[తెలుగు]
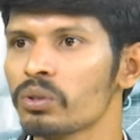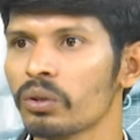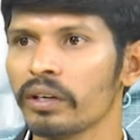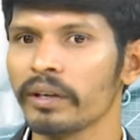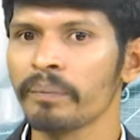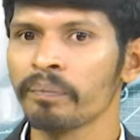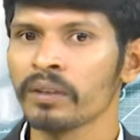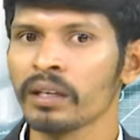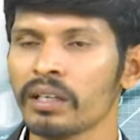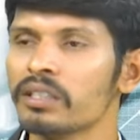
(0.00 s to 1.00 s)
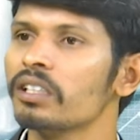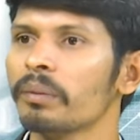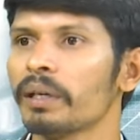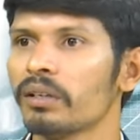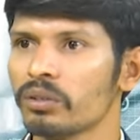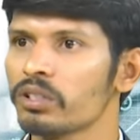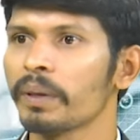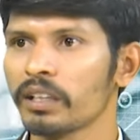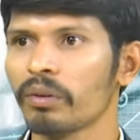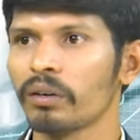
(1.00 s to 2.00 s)
చూసుకోండి చిన్నపిల్లల నుంచి
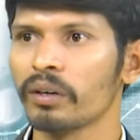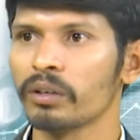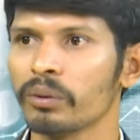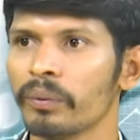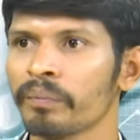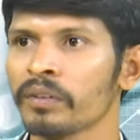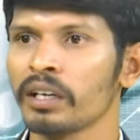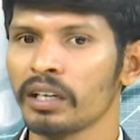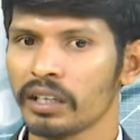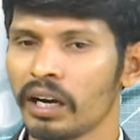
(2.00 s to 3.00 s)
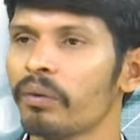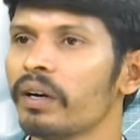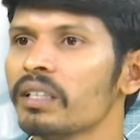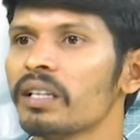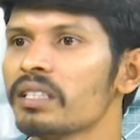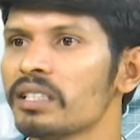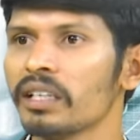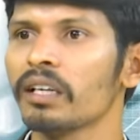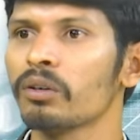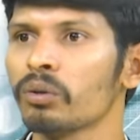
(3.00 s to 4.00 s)
పెద్దవాళ్ళ వరకు నవ్ డేస్ దే
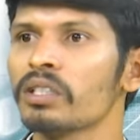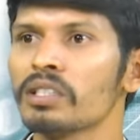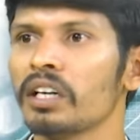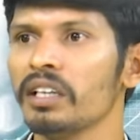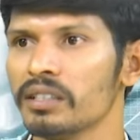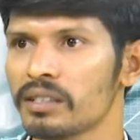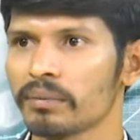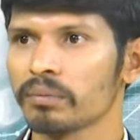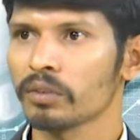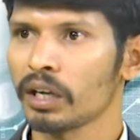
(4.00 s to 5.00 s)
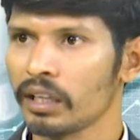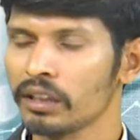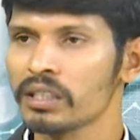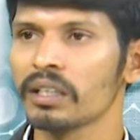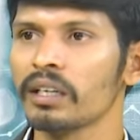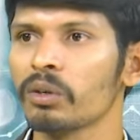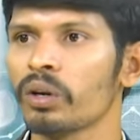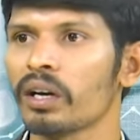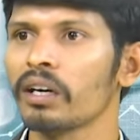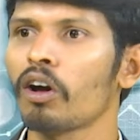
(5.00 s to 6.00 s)
స్టికింగ్ టు ద స్క్రీన్స్ ఎంత స్క్రీన్కి
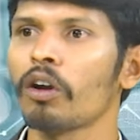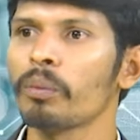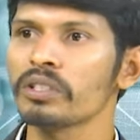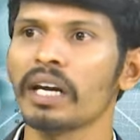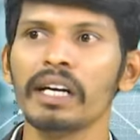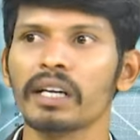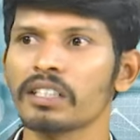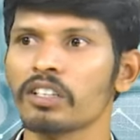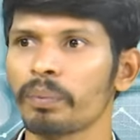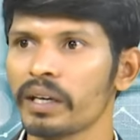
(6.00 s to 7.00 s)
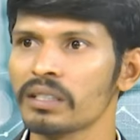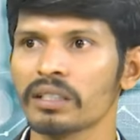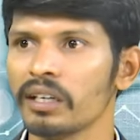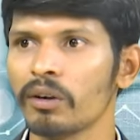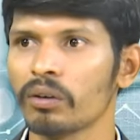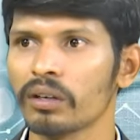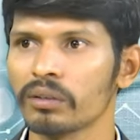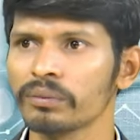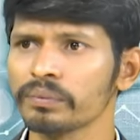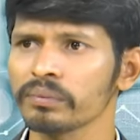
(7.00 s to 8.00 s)
ఉన్నారంటే ఆల్మోస్ట్ ఎయిట్ అవర్స్ ఆఫ్ ప్లస్ స్క్రీన్లో
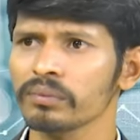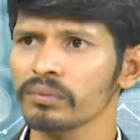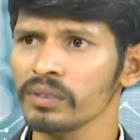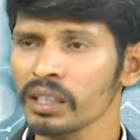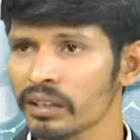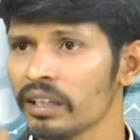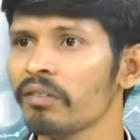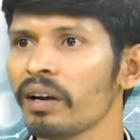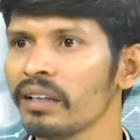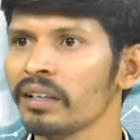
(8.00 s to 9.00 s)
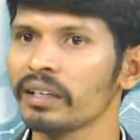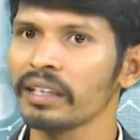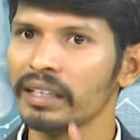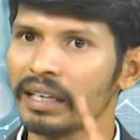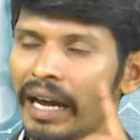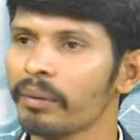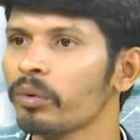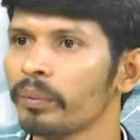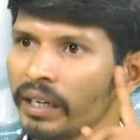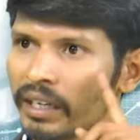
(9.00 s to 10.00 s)
ఉన్నారు దెన్ వాళ్ళు ఏంటంటే ఈ ఐ
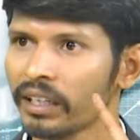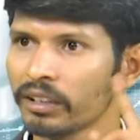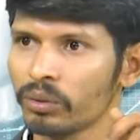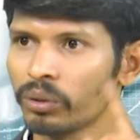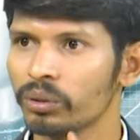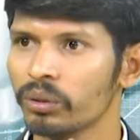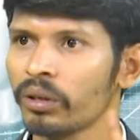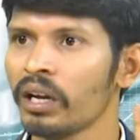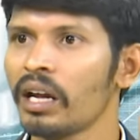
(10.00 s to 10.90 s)
మూమెంట్ ఏదైతే ఉంటుందో